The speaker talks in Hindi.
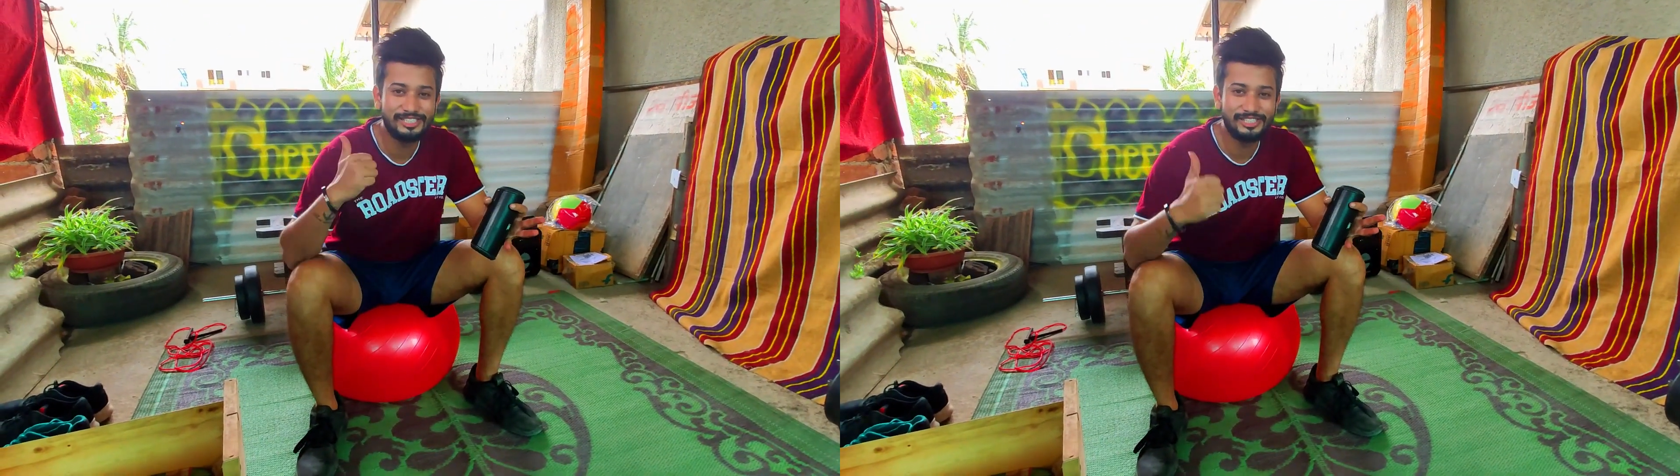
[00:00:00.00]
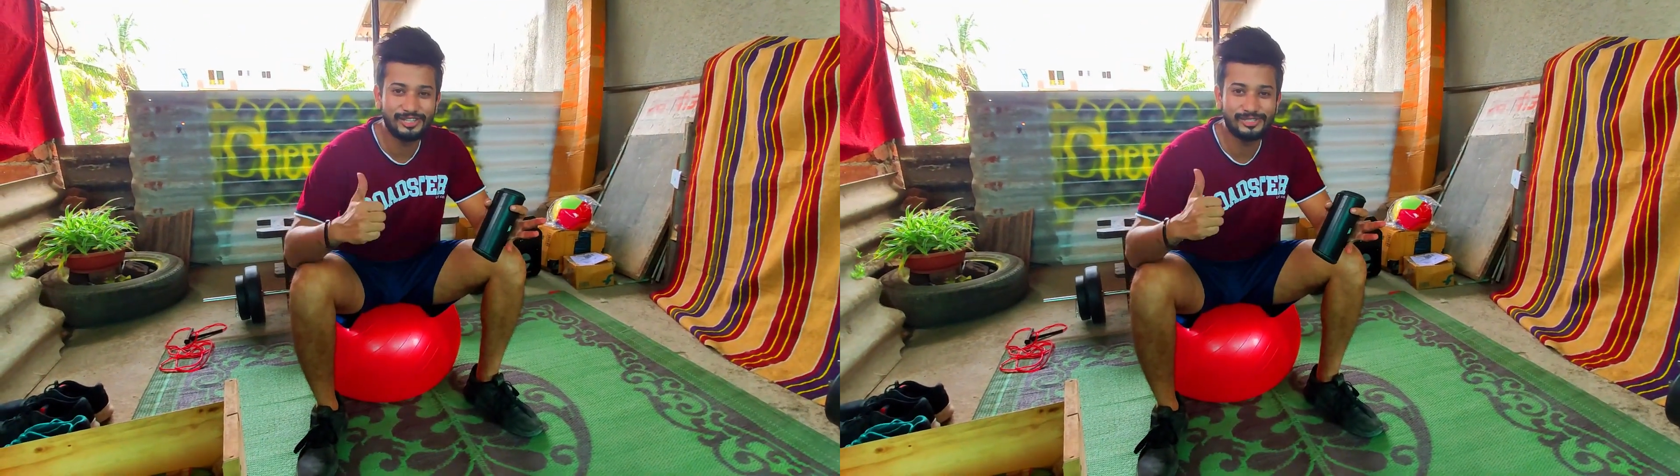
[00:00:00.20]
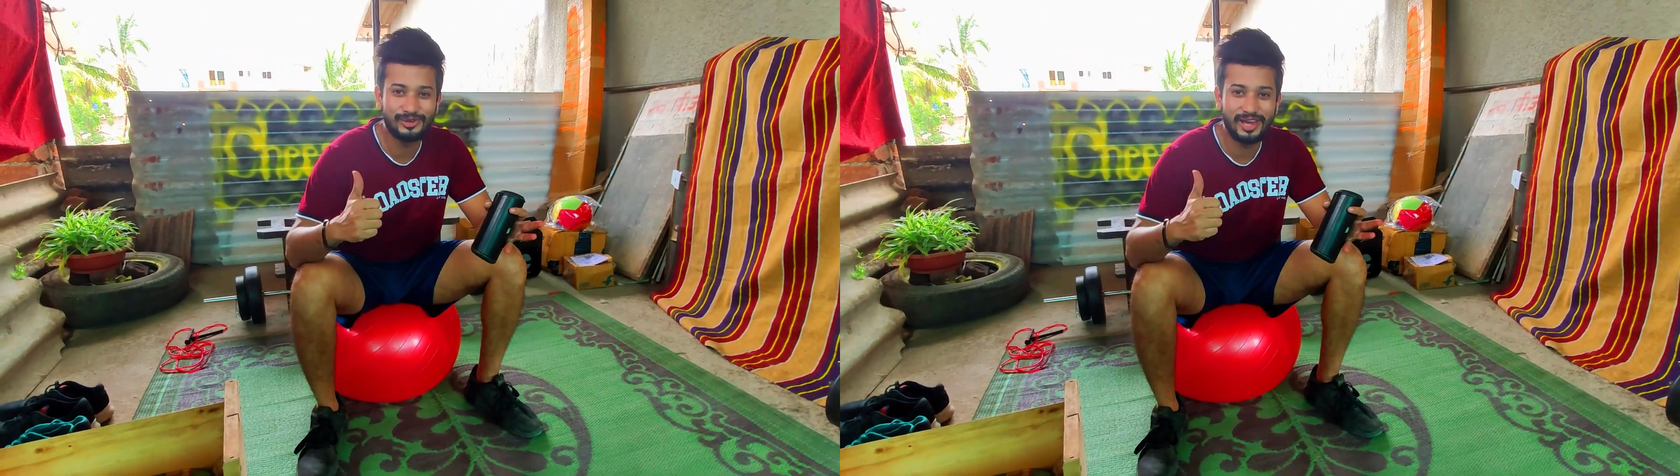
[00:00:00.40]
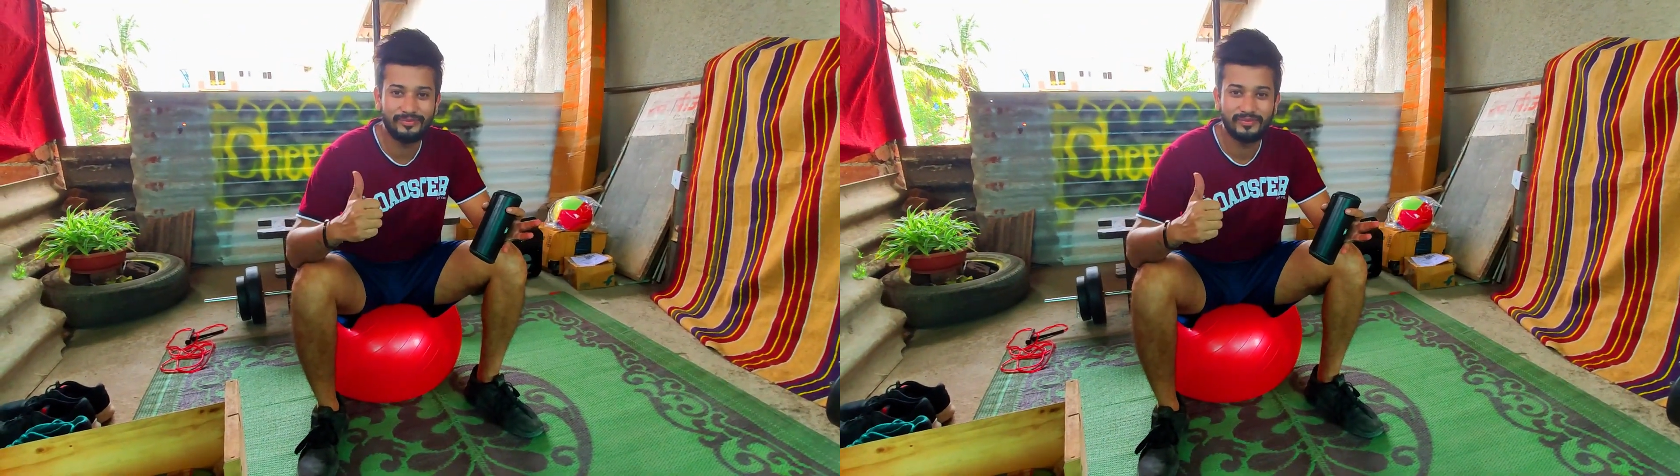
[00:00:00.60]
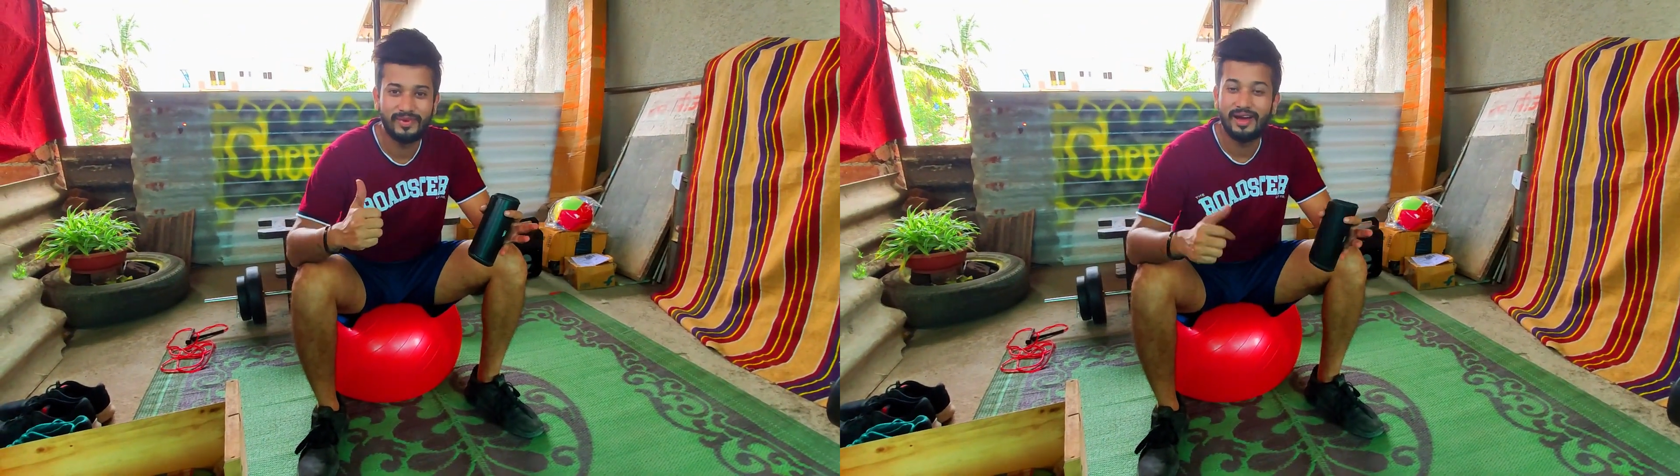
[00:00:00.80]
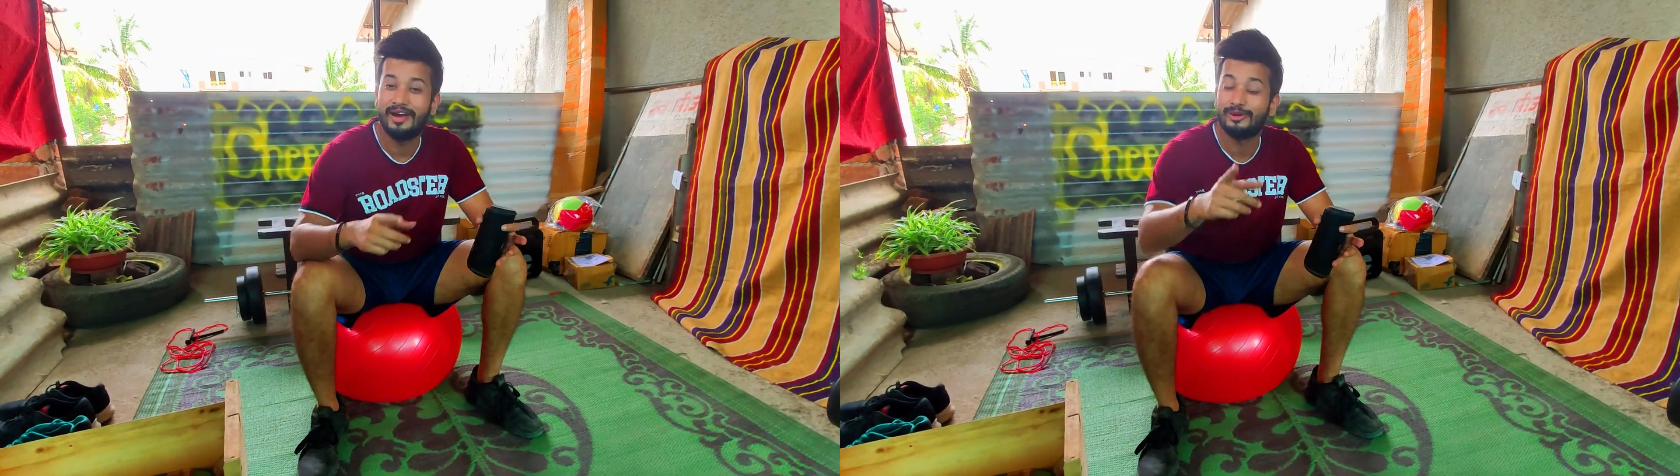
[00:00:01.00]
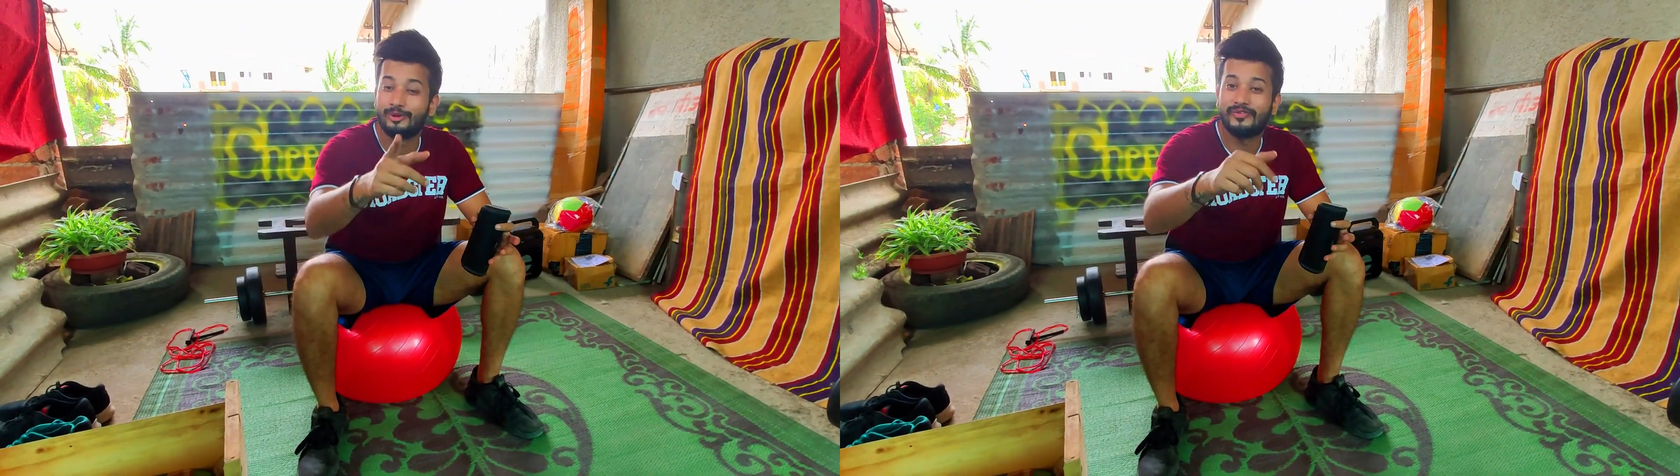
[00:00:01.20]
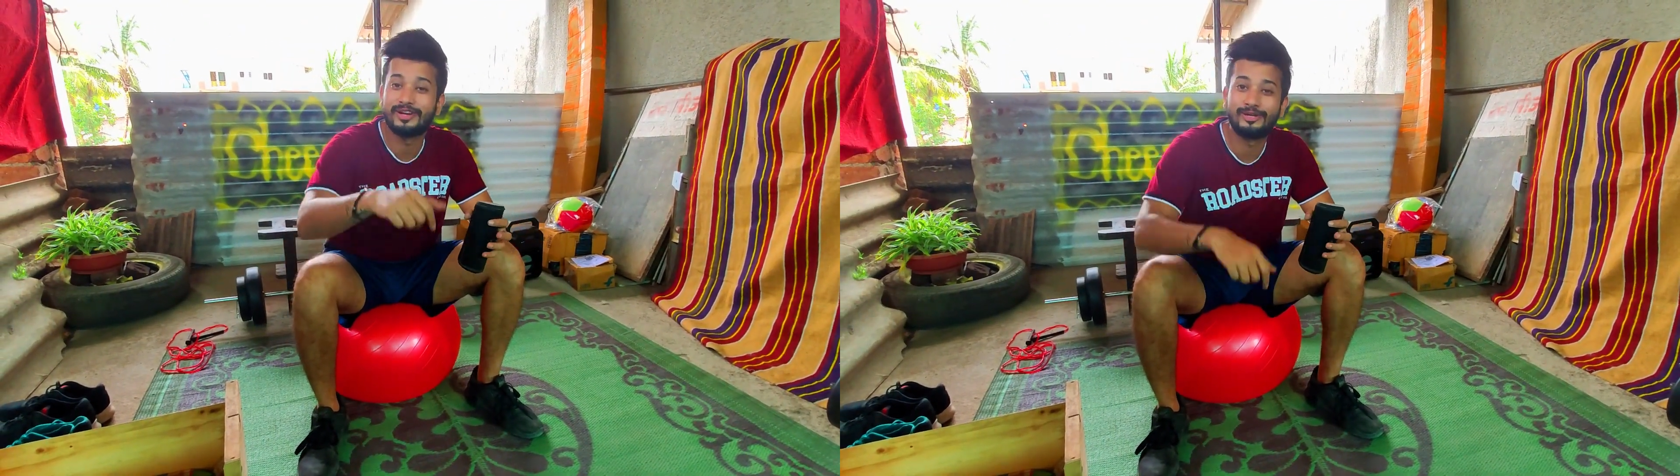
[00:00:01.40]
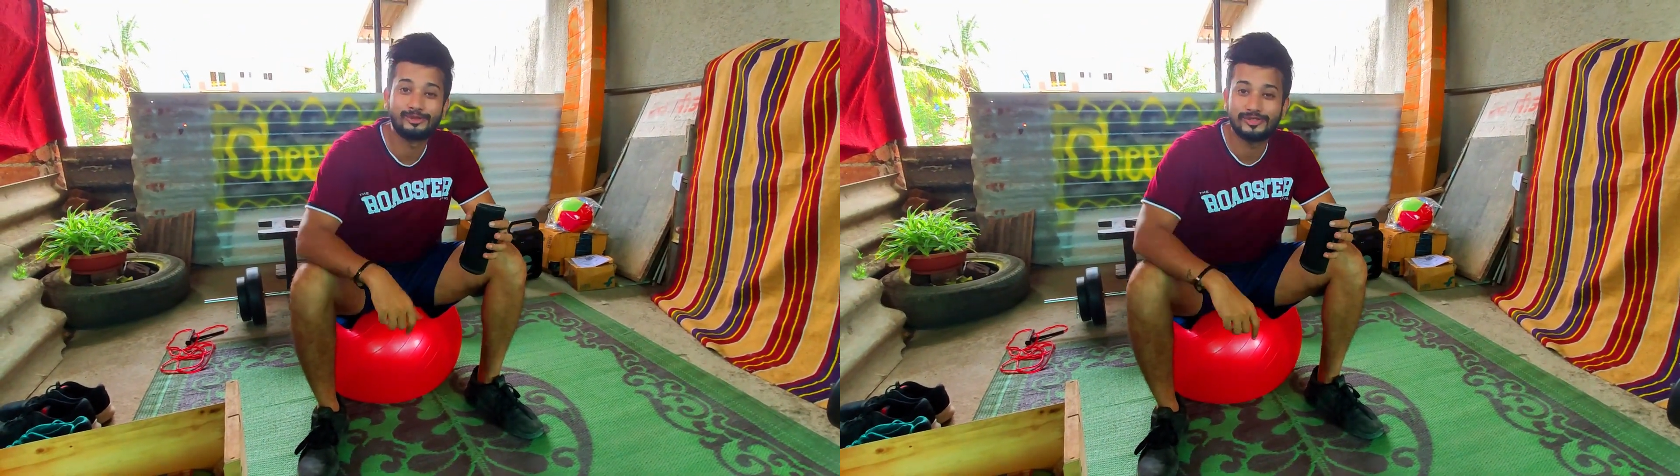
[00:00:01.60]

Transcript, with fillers: चेयर टू लाइफ एंड डोंट फॉरगेट टू